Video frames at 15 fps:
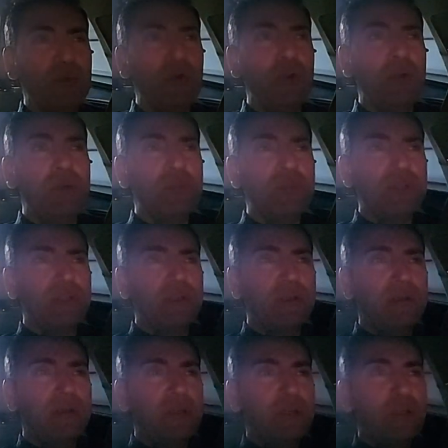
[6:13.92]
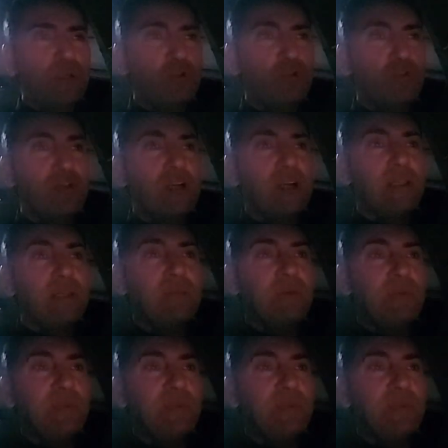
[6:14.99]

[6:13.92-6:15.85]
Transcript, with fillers: böyle bir şey. Kucaklama